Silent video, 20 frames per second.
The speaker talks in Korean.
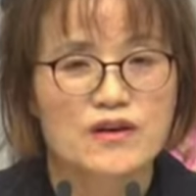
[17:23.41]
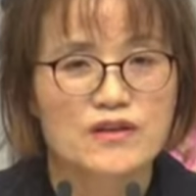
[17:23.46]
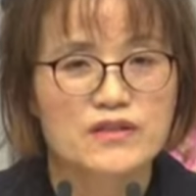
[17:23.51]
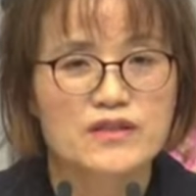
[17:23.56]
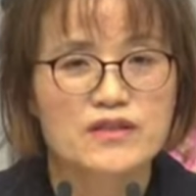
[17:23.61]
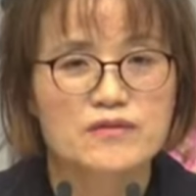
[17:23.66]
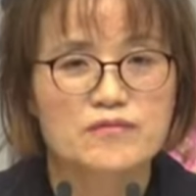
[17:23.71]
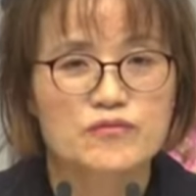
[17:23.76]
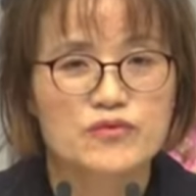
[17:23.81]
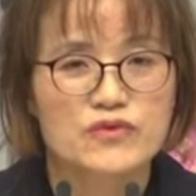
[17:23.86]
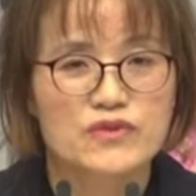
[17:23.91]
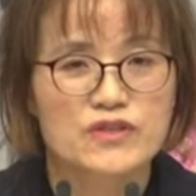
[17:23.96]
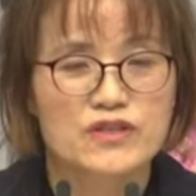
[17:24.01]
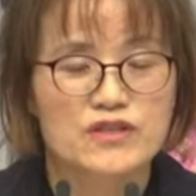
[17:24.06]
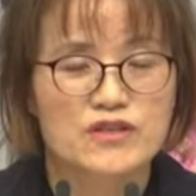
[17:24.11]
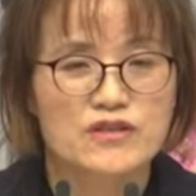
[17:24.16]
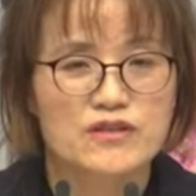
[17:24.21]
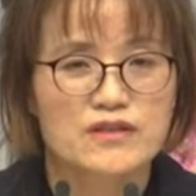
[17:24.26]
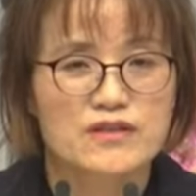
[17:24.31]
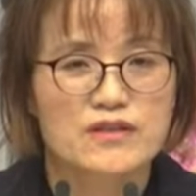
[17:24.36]
어떤
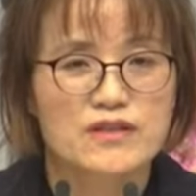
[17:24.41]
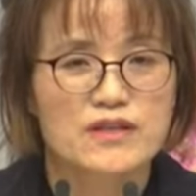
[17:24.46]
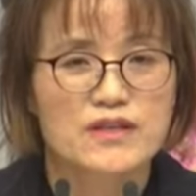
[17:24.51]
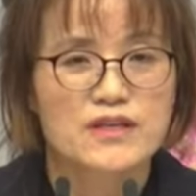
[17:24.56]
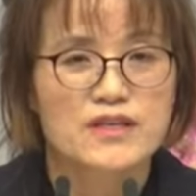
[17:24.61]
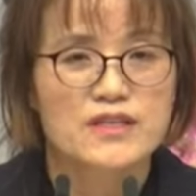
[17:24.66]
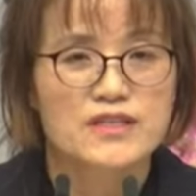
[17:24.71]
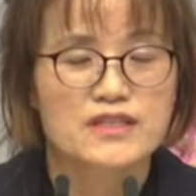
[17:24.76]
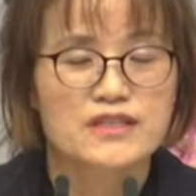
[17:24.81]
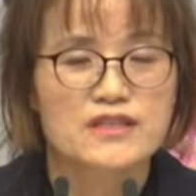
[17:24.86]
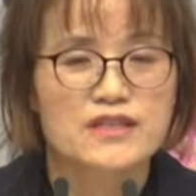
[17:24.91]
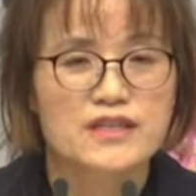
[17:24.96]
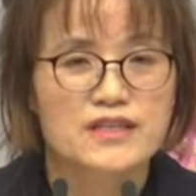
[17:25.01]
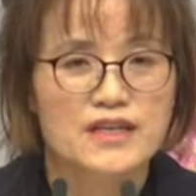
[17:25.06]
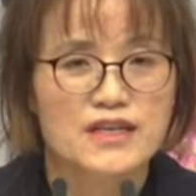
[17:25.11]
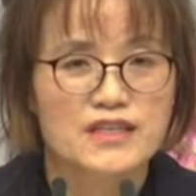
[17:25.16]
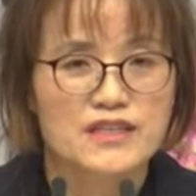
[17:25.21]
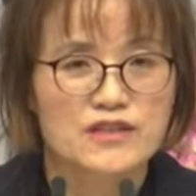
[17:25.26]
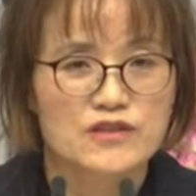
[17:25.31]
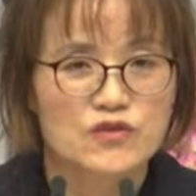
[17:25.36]
분들은 절에
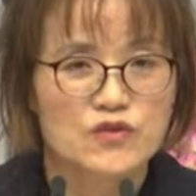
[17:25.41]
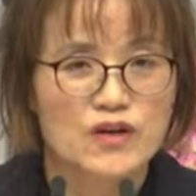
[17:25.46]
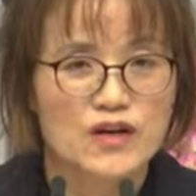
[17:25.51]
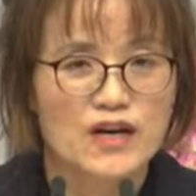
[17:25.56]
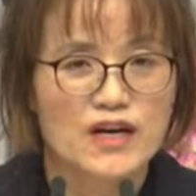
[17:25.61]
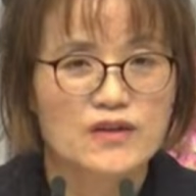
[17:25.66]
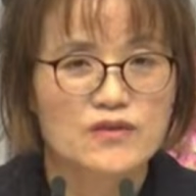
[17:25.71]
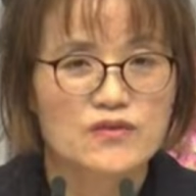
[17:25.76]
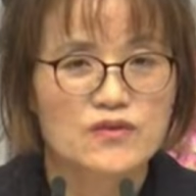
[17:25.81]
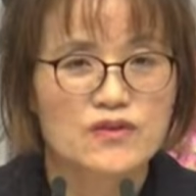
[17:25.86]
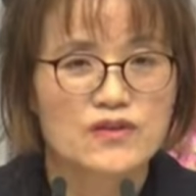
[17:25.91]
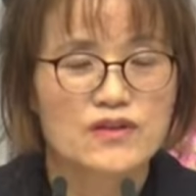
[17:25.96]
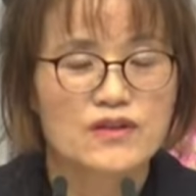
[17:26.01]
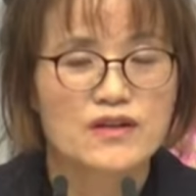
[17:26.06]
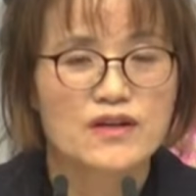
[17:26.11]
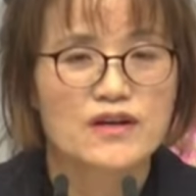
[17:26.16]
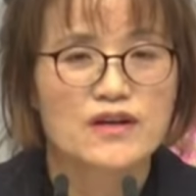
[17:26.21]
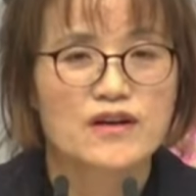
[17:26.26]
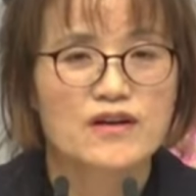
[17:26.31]
다니기도 하고